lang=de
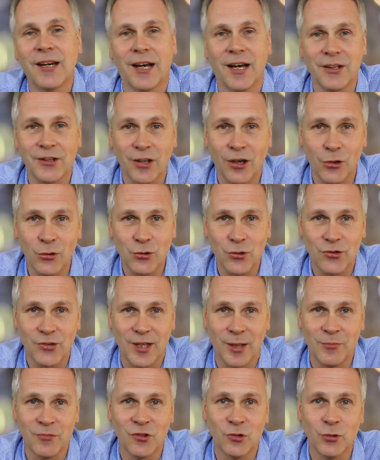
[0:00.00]
andere Autos
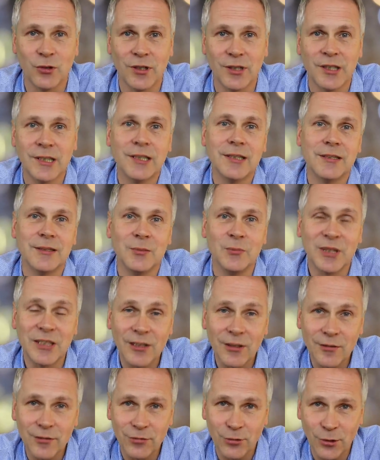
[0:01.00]
haben nur die
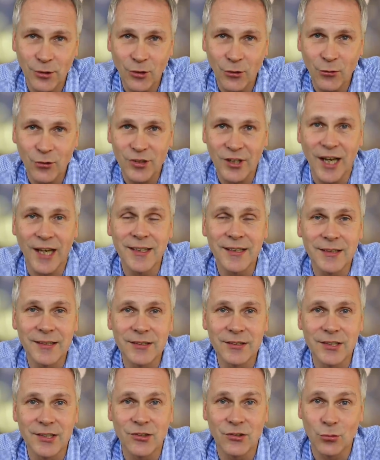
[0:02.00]
mittlere Förderung und
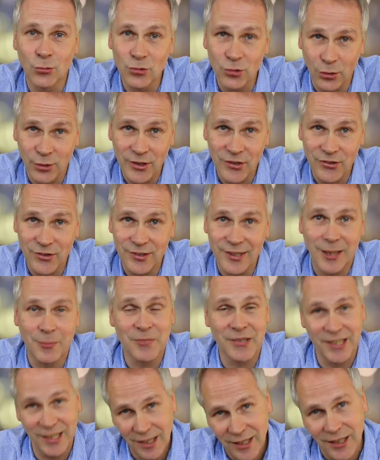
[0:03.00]
einige, die zu teuer sind,
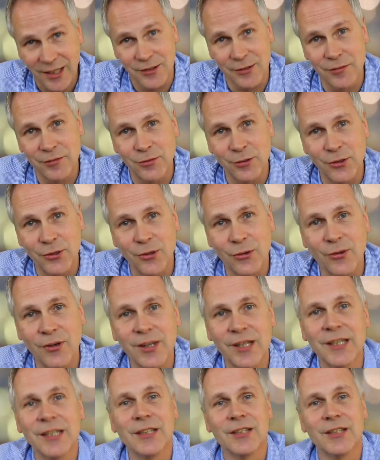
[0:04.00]
haben gar keine Förderung.